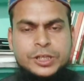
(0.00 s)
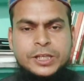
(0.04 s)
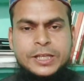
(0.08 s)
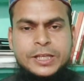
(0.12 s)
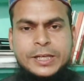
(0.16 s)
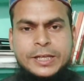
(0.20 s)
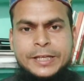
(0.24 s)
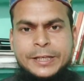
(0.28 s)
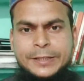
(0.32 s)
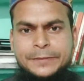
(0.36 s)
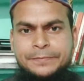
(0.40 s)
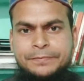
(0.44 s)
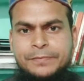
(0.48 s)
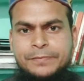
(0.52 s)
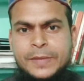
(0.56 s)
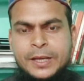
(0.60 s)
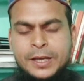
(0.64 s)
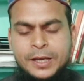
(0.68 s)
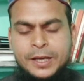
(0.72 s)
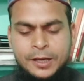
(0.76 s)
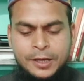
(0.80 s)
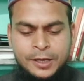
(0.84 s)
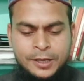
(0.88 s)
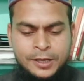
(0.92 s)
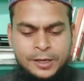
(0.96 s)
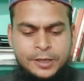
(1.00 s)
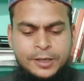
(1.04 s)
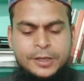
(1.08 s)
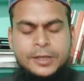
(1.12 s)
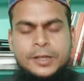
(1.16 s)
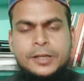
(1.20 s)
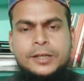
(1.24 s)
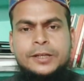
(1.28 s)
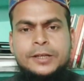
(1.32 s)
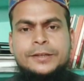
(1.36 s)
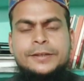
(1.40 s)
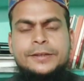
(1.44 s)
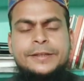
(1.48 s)
বসে থাকি
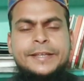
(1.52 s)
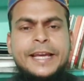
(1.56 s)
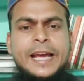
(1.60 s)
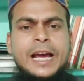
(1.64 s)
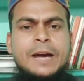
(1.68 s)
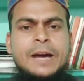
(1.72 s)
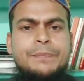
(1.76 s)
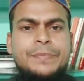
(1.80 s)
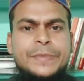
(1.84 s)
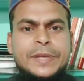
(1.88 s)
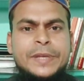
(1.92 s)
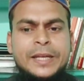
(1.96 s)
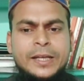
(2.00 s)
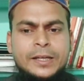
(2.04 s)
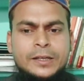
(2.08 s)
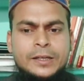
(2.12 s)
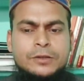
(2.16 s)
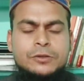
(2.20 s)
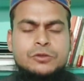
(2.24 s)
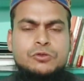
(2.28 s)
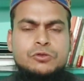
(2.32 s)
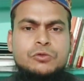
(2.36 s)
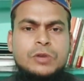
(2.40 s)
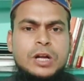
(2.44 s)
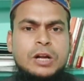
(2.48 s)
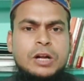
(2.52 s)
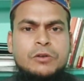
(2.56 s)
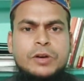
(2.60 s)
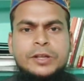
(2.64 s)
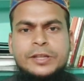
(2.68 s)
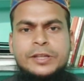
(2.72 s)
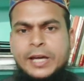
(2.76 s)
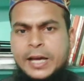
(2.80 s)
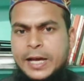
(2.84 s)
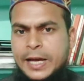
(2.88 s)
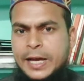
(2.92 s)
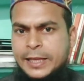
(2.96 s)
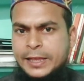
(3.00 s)
দিয়ে আপনি সুরা
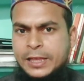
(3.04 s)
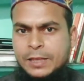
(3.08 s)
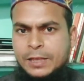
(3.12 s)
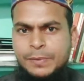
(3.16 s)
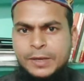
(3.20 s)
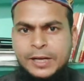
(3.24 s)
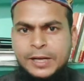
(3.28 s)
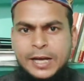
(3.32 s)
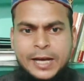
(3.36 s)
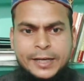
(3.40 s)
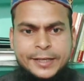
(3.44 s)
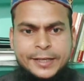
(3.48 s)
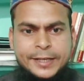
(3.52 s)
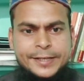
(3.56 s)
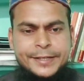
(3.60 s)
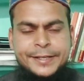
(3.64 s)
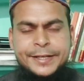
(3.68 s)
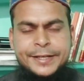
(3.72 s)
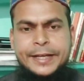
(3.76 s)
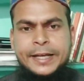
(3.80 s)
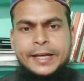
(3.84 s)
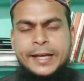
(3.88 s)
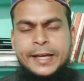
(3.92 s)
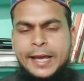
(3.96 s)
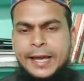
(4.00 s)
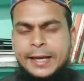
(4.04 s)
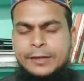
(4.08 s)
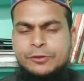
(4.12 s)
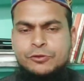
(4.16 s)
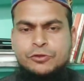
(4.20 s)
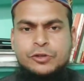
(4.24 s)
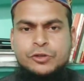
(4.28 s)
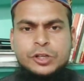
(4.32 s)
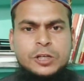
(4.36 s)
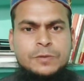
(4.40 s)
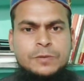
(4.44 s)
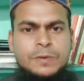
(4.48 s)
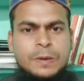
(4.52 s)
রদ আয়াত নম্বর আঠাশটিকে
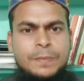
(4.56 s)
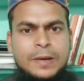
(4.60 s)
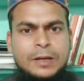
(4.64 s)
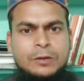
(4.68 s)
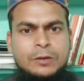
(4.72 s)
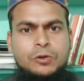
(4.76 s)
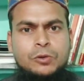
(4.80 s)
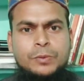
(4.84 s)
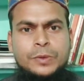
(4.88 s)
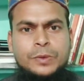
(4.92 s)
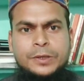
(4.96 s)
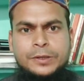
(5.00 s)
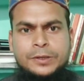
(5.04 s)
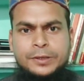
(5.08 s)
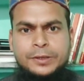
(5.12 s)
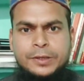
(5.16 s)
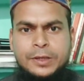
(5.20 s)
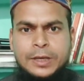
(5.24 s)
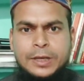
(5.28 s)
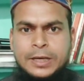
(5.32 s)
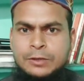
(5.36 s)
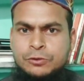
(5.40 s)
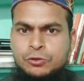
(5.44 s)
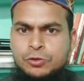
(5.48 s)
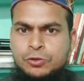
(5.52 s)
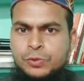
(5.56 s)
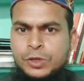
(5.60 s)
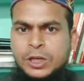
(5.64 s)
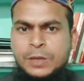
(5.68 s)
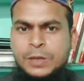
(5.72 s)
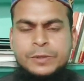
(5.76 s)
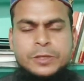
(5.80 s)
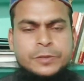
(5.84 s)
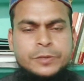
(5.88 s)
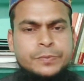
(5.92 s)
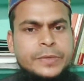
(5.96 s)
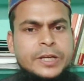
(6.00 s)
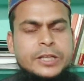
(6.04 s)
একচল্লিশ বার পাঠ করবেন আলদুবিল্লা
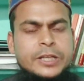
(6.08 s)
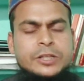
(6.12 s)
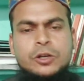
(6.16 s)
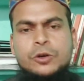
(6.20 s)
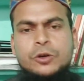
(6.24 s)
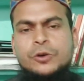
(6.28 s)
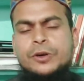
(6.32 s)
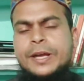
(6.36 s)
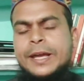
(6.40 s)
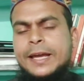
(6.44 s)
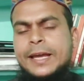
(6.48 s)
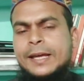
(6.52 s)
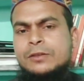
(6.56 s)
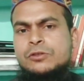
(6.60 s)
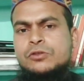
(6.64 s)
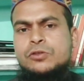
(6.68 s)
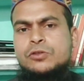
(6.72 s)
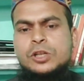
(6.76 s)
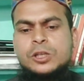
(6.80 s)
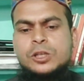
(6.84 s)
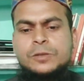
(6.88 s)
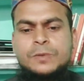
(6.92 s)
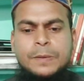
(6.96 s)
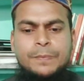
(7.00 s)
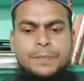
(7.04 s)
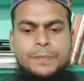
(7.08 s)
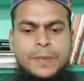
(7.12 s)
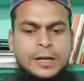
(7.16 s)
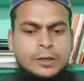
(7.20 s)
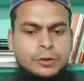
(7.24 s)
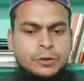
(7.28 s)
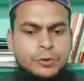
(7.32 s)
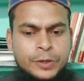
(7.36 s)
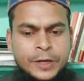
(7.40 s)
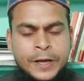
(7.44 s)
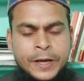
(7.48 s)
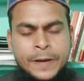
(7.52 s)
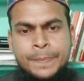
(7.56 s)
বিসমিল্লা সহ একচল্লিশ বার পাঠ
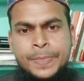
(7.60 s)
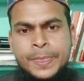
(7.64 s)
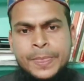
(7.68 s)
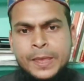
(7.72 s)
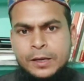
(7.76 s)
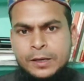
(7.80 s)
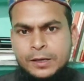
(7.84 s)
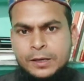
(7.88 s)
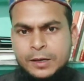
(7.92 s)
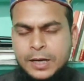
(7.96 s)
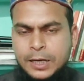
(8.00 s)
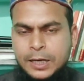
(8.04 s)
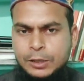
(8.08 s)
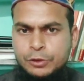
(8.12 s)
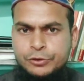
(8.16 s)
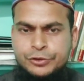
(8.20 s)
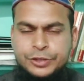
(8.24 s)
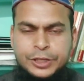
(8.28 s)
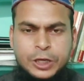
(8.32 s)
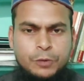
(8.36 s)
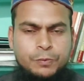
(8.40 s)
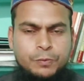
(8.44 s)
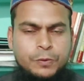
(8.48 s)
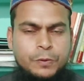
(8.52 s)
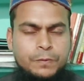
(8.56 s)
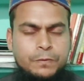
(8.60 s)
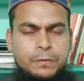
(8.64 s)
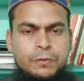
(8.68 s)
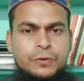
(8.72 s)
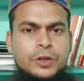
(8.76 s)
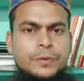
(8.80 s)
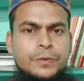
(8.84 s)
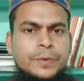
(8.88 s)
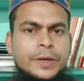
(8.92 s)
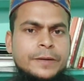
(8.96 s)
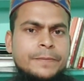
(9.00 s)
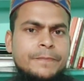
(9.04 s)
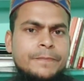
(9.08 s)
করে কালো জিরার উপর ফু
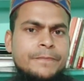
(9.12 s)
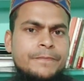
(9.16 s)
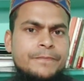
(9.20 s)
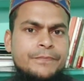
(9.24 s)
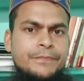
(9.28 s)
দিবেন